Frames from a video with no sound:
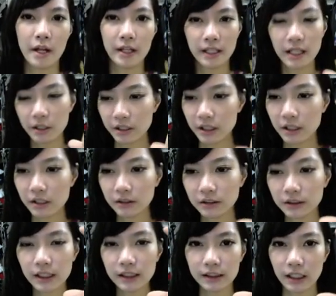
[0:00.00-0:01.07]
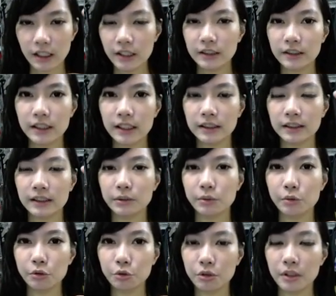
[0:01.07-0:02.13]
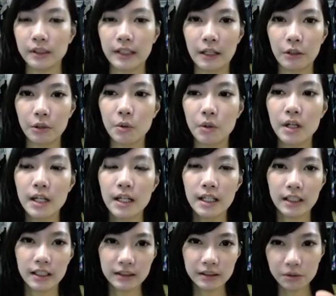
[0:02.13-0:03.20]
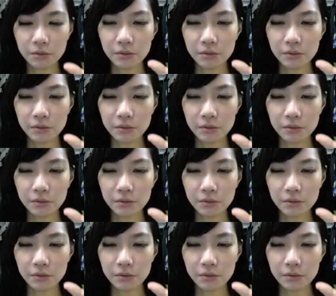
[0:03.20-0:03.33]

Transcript: 你看，听到人家讲你这样子，我都觉得难过。可是如果